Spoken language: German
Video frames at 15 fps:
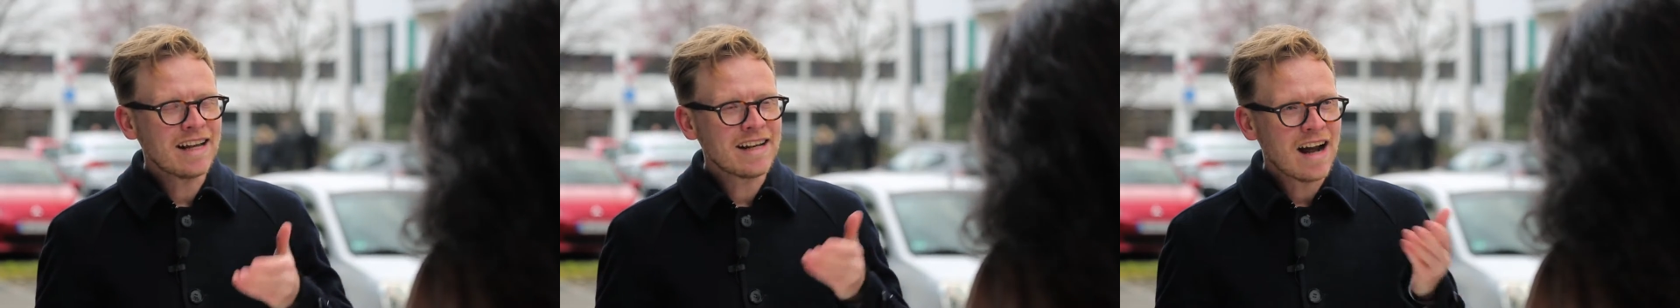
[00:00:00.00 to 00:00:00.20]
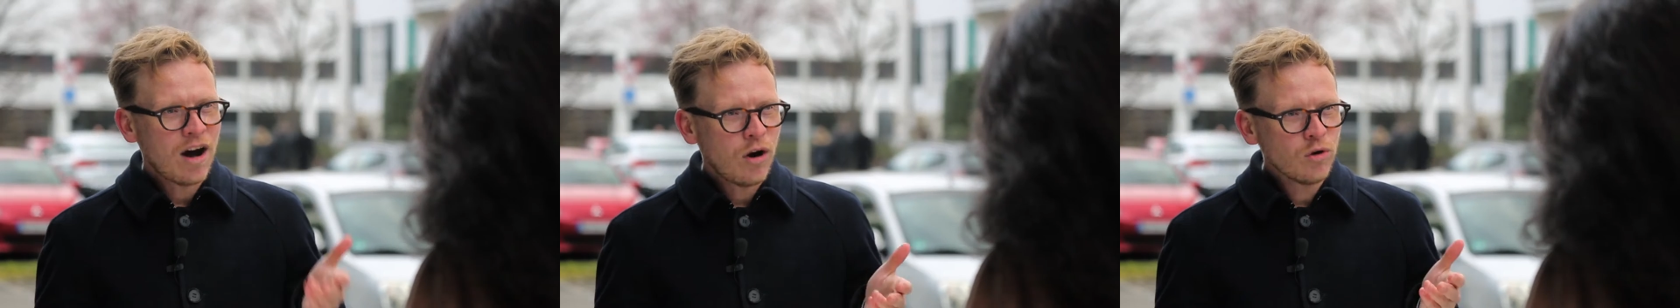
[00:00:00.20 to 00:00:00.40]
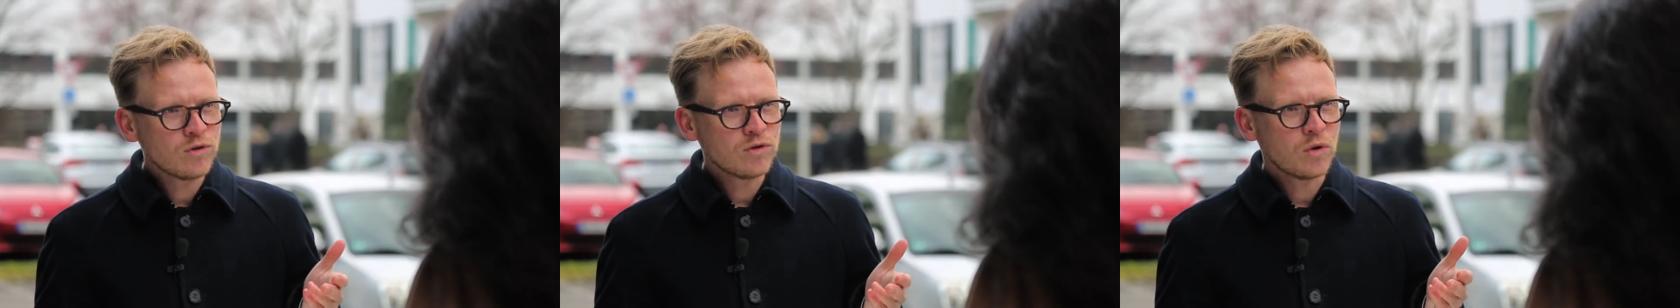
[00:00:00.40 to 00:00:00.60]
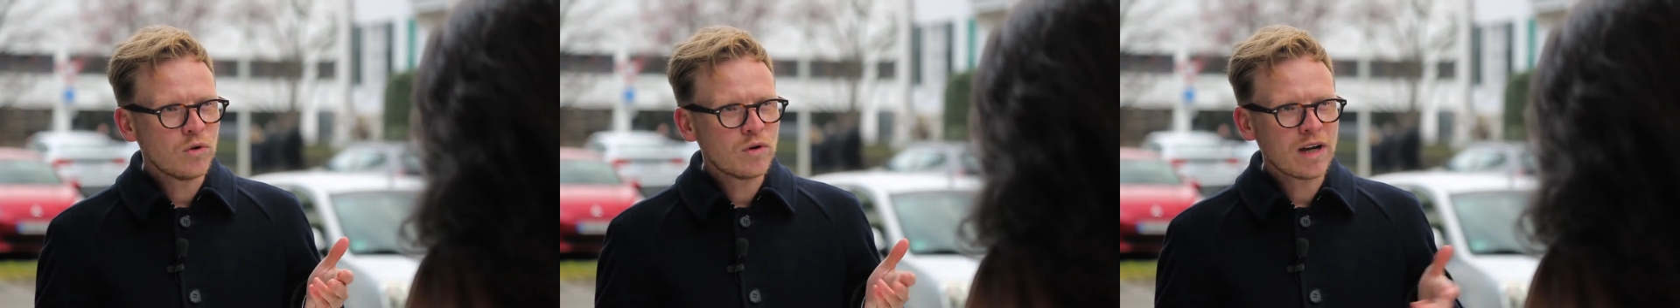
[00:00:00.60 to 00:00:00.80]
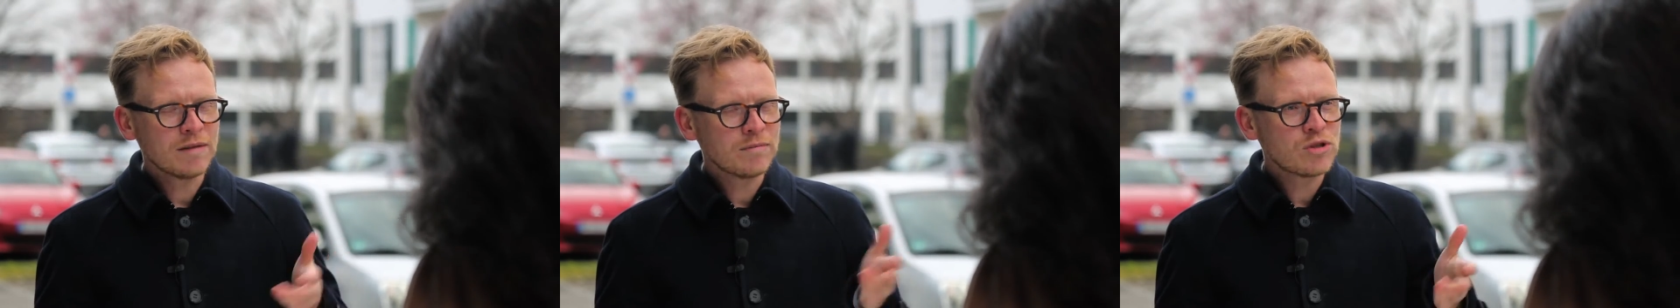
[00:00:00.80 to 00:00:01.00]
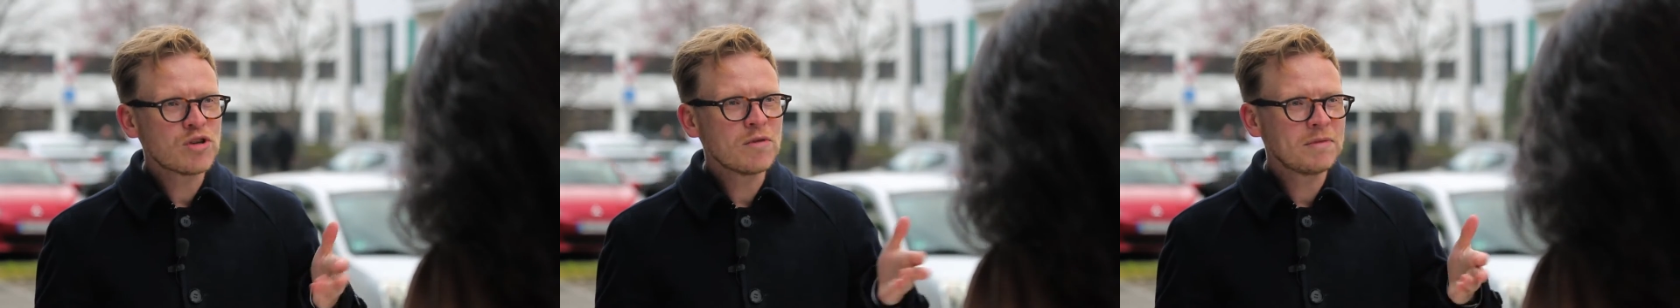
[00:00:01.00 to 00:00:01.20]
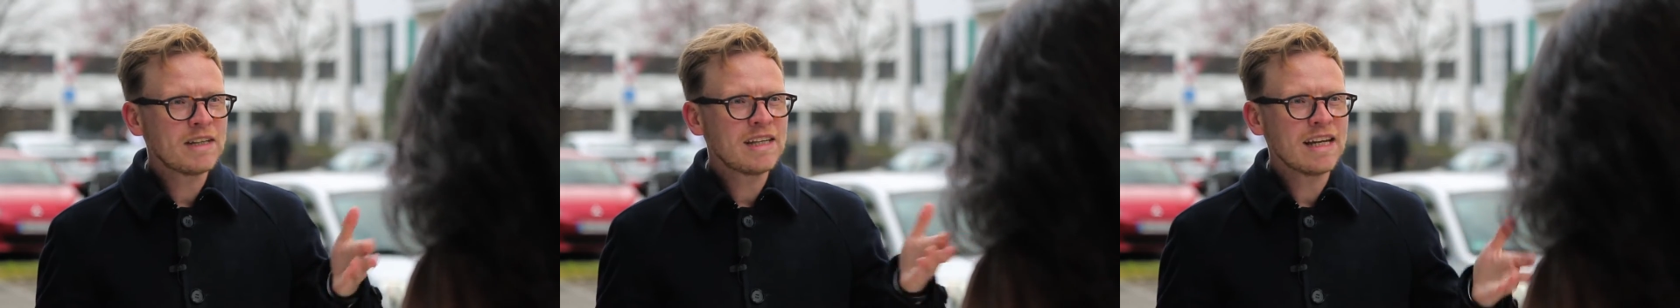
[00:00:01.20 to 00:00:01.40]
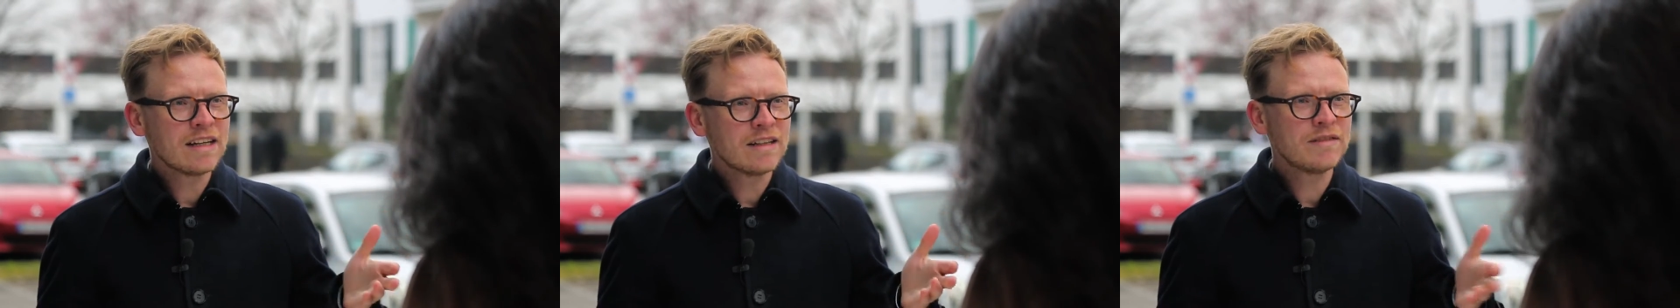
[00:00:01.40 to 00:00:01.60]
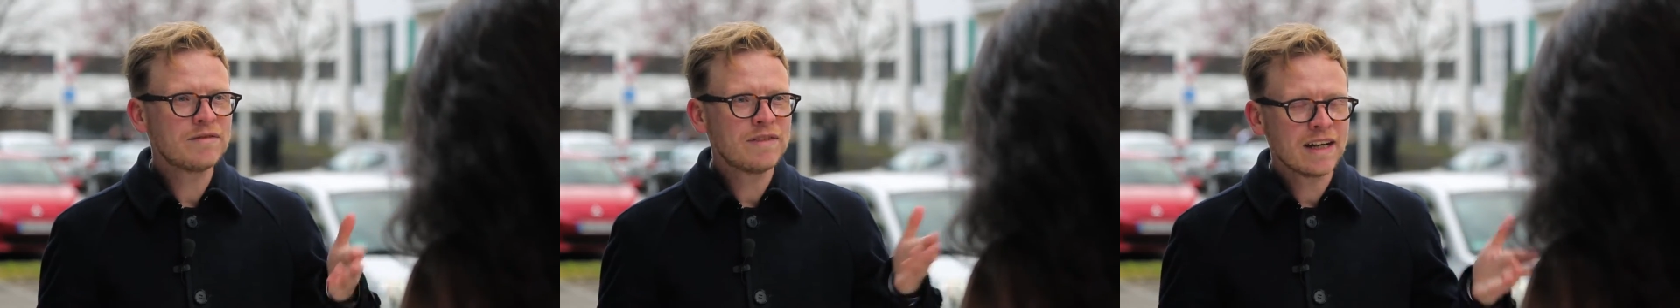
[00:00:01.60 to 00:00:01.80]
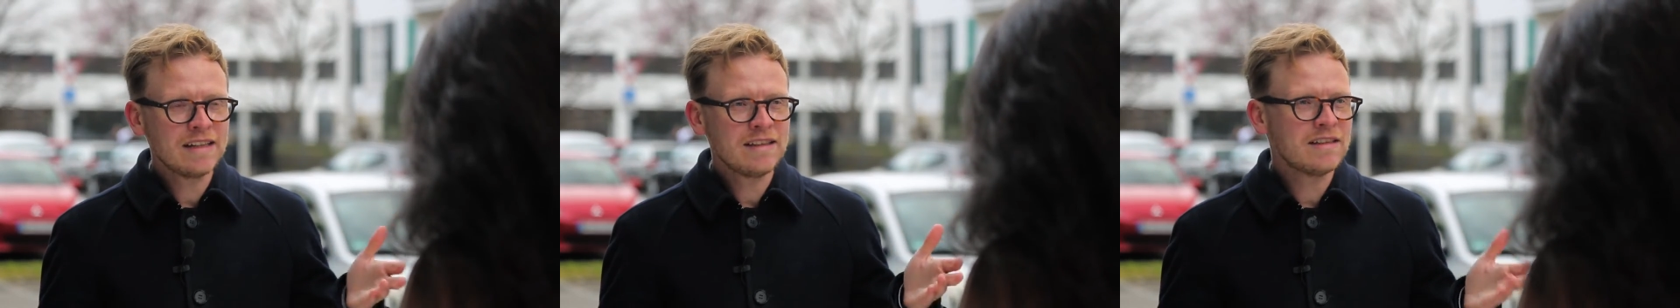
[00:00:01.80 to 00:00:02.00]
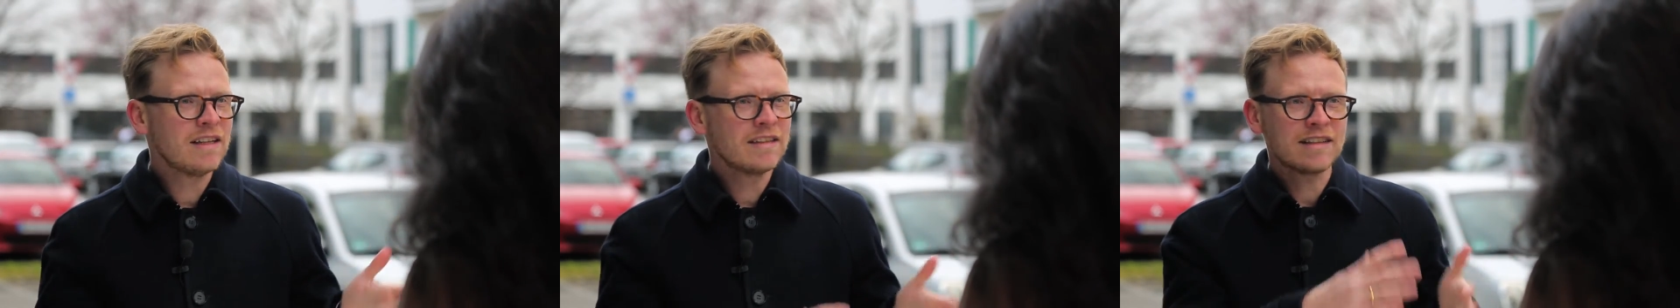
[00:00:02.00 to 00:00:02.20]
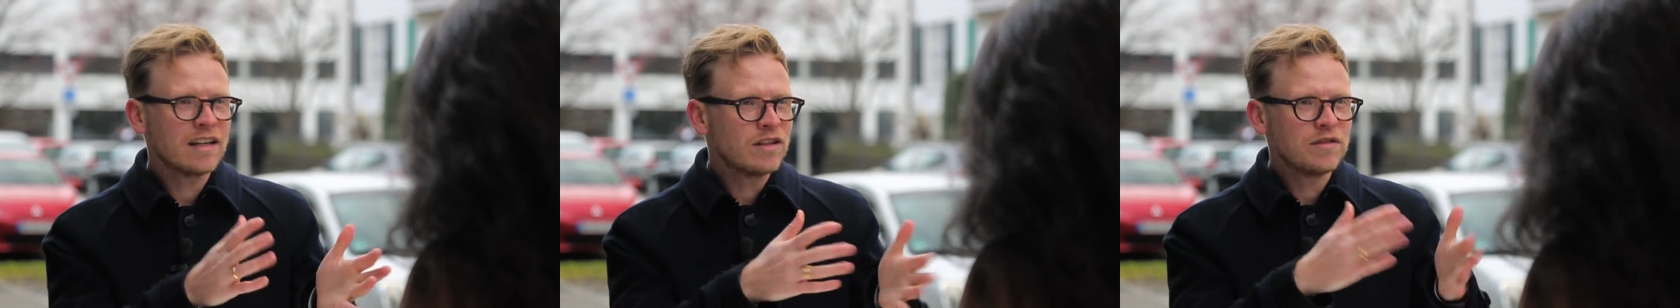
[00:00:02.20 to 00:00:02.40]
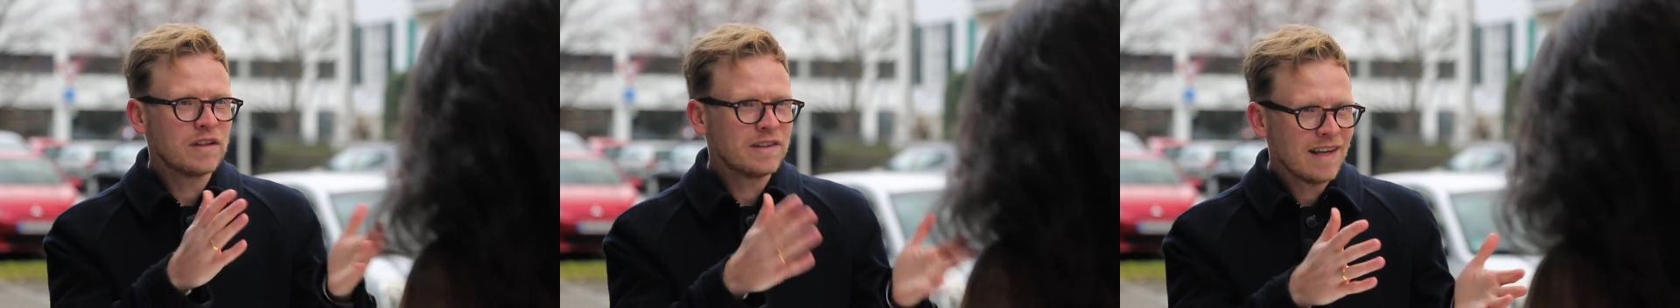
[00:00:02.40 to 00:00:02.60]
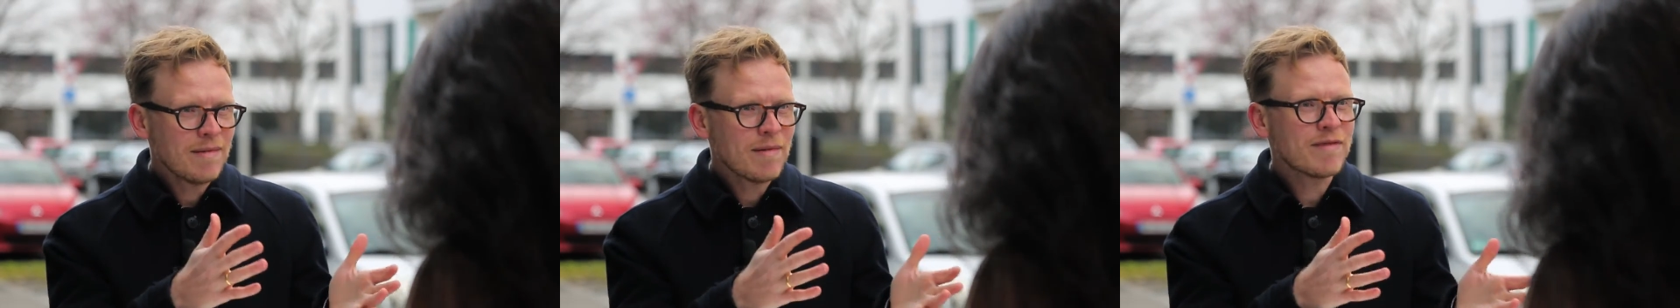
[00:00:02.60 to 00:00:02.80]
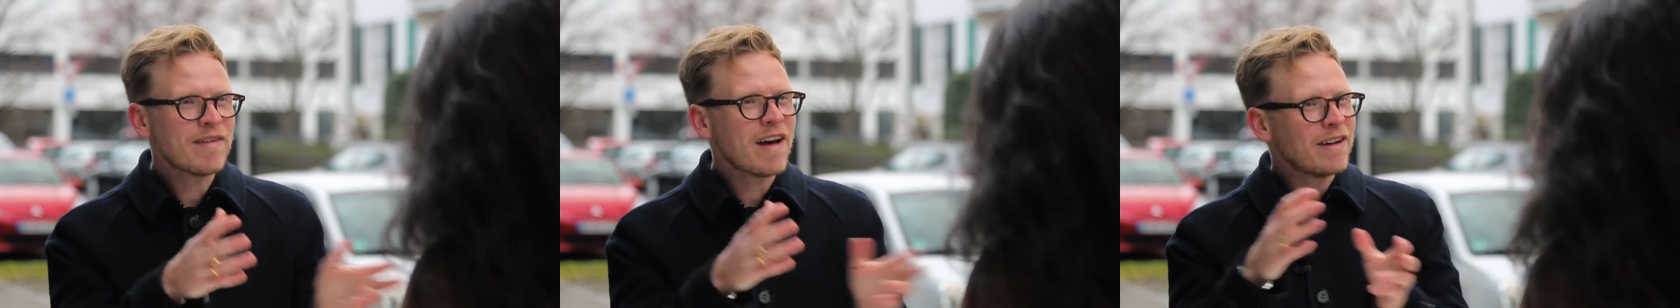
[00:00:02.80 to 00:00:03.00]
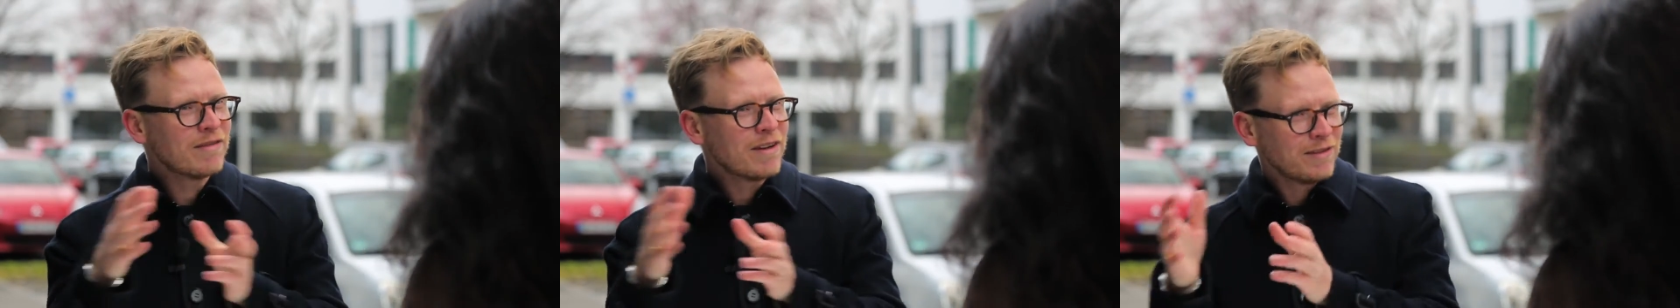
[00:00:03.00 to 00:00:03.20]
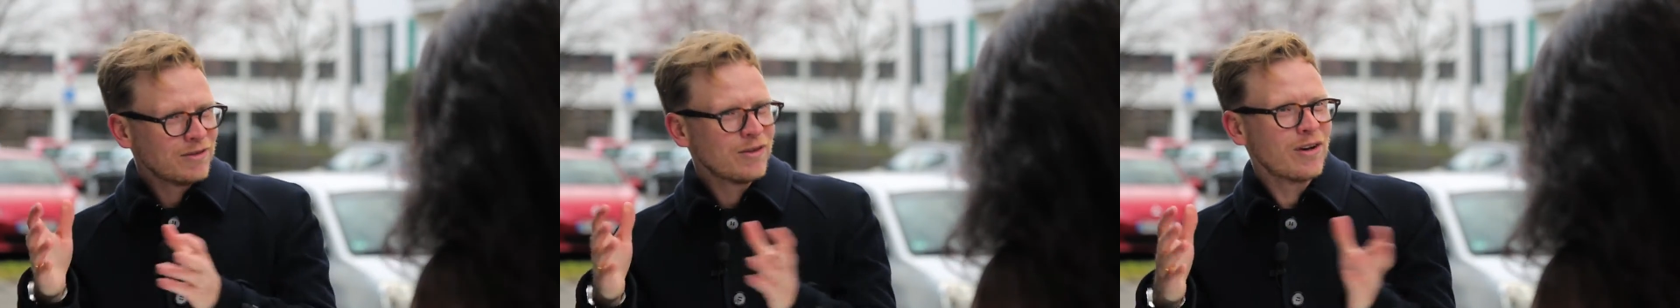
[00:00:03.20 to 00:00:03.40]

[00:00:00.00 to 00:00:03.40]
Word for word: ein Auto kann bestimmte Dinge verrichten. Das kann auch von selber fahren, wenn,